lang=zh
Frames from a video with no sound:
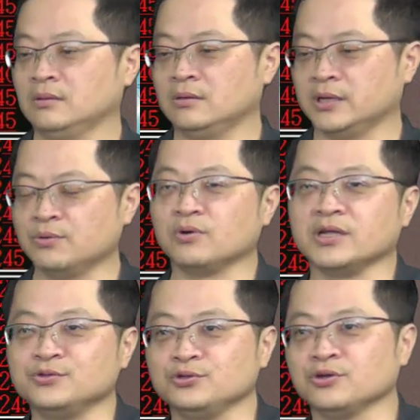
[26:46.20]
连我
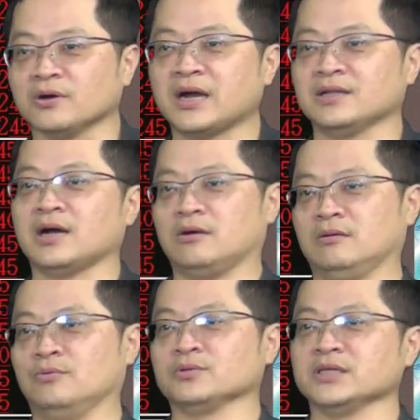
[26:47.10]
邻居都有看到
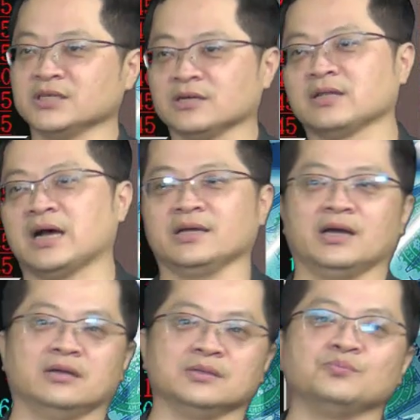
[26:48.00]
我在介绍大雅，
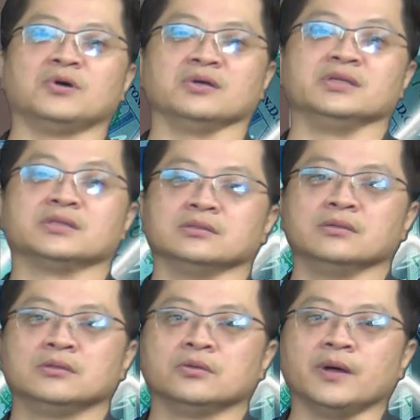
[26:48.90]
真不好意思，
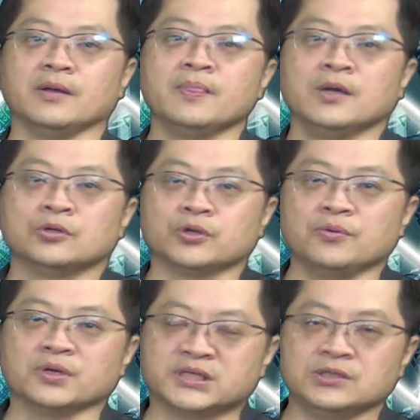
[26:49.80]
对不对？所以
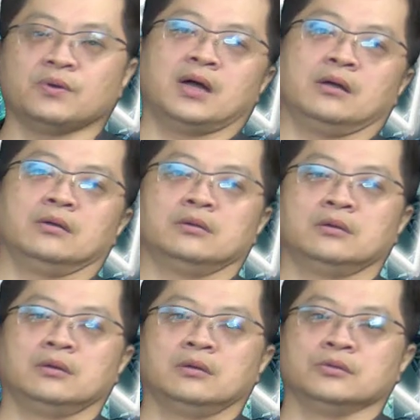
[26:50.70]
我希望，
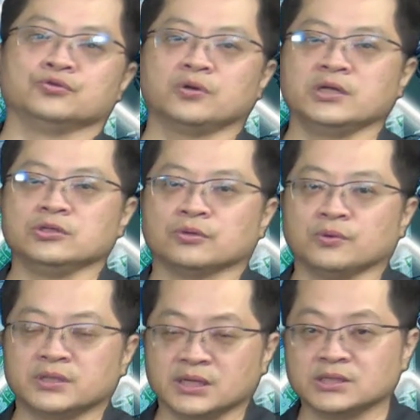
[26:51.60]
如果你从我
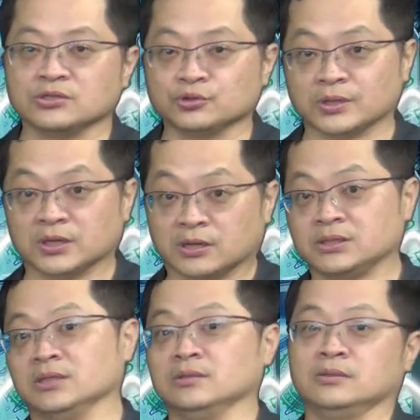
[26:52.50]
电视就赚到
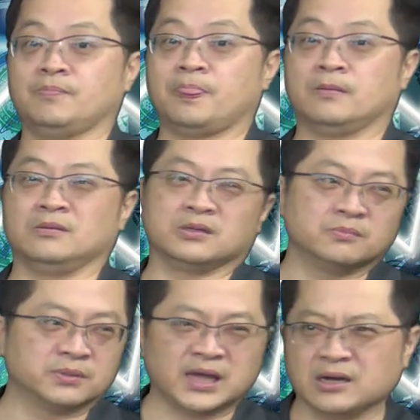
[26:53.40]
钱的，你根
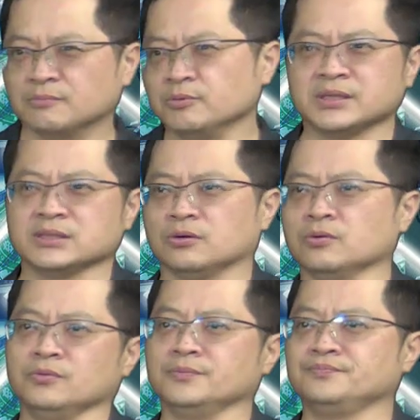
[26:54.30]
本大可不必参加我会
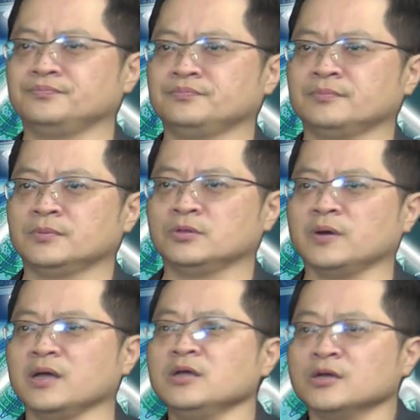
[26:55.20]
员，对不
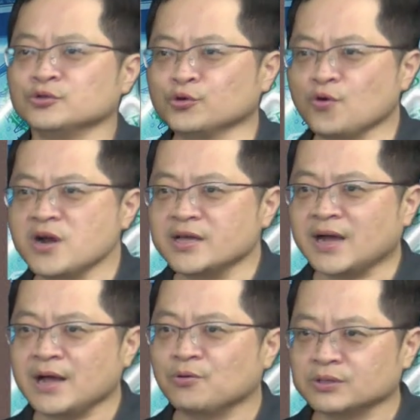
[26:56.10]
对？如果你
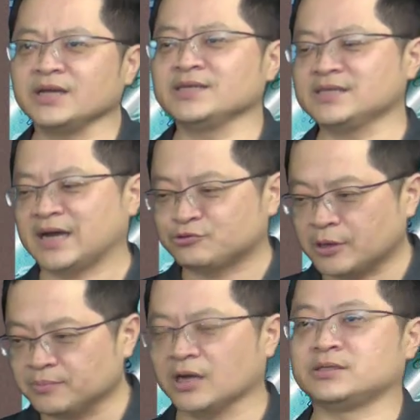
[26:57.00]
看我电视还赚
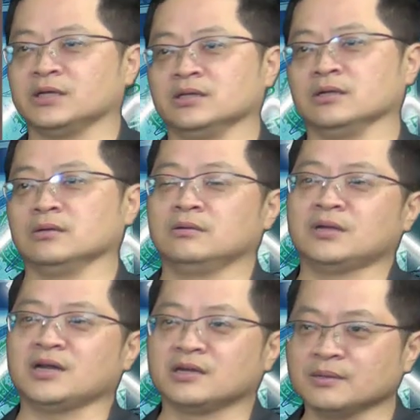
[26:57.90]
不到钱的，
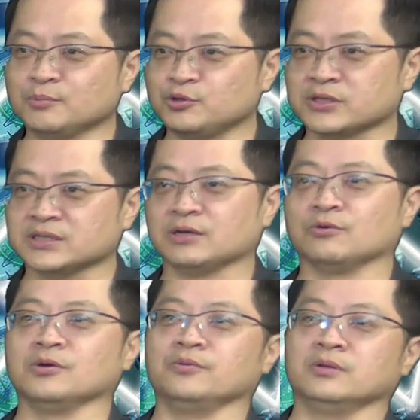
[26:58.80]
那你更不需要参加我
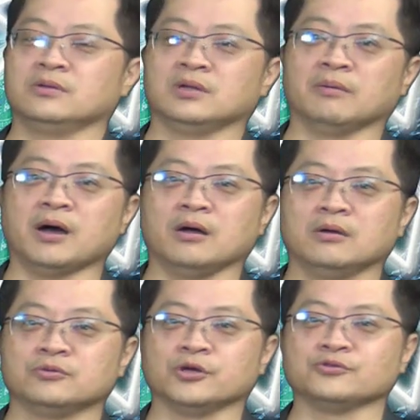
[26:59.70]
会员，好不
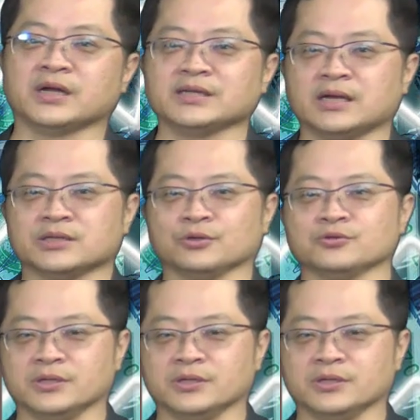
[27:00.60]
好？最后祝大家操作顺